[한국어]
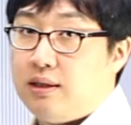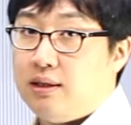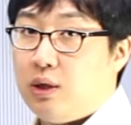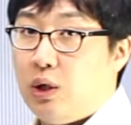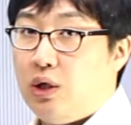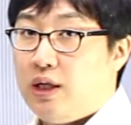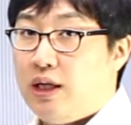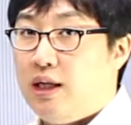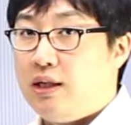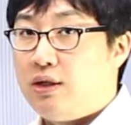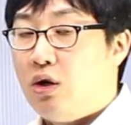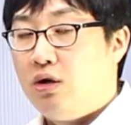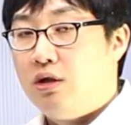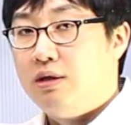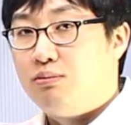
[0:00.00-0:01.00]
그 성의,
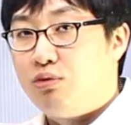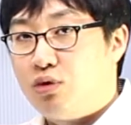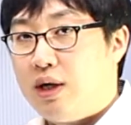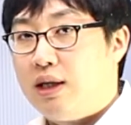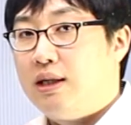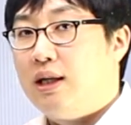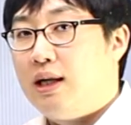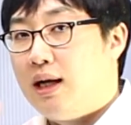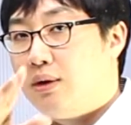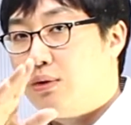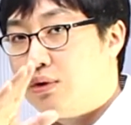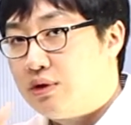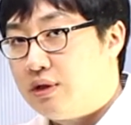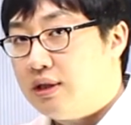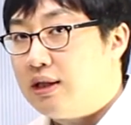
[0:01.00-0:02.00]
성을
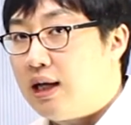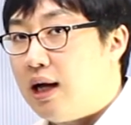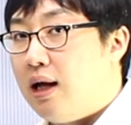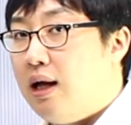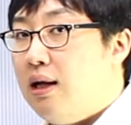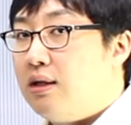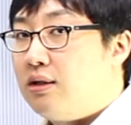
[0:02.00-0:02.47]
무관하고 쓴다.